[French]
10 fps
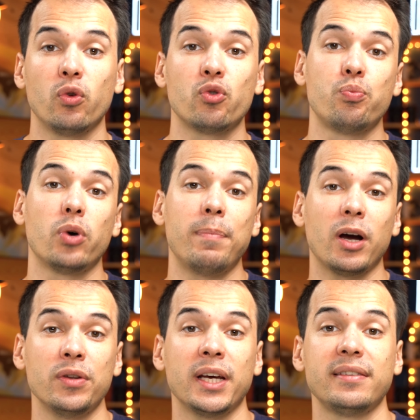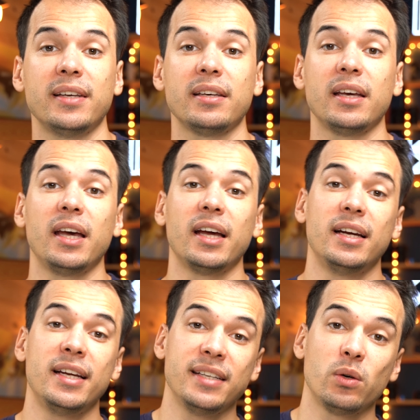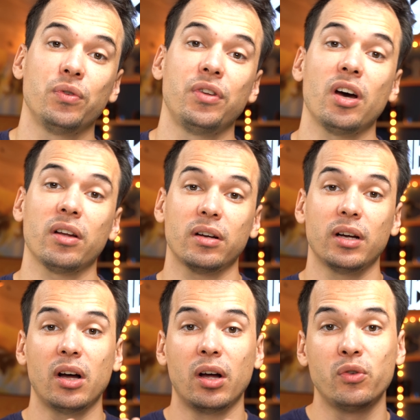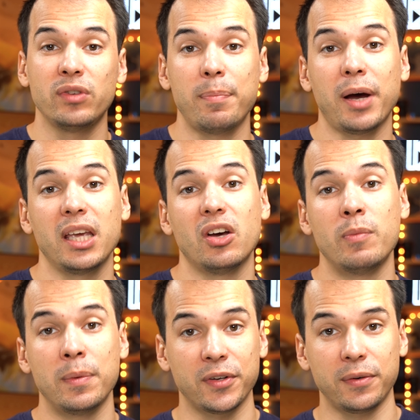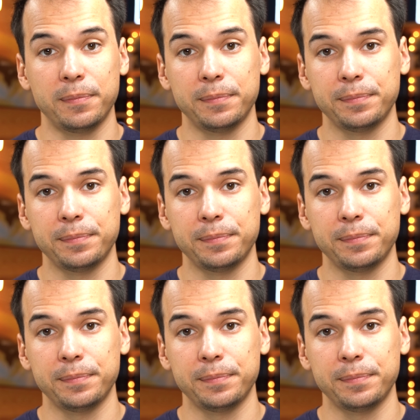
donc je pourrais pas connecter les écouteurs à deux appareils en même temps.